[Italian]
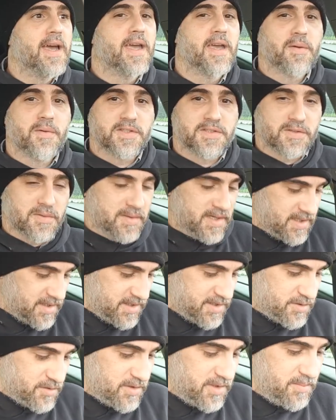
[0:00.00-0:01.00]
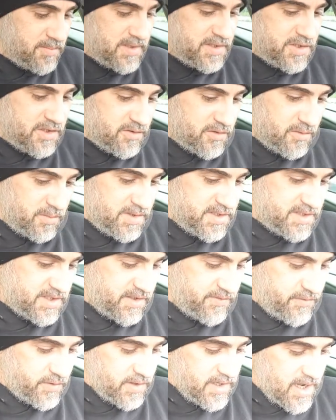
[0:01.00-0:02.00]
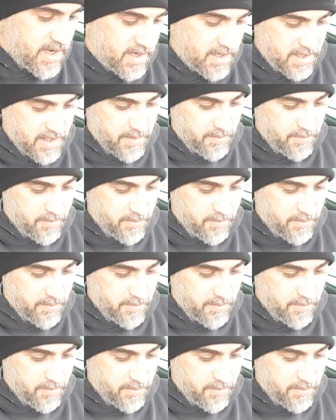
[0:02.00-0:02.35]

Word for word: E questo prende sto libricino, comincia a sfogliare,